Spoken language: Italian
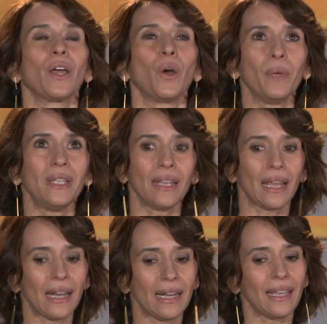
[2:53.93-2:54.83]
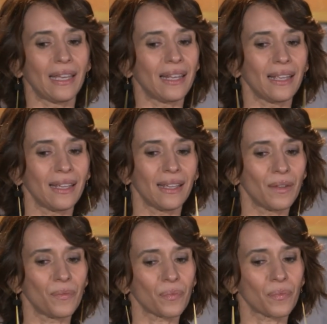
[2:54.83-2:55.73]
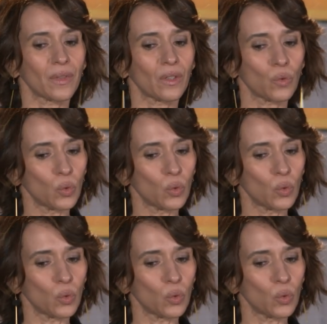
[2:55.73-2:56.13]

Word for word: dire, le, mm,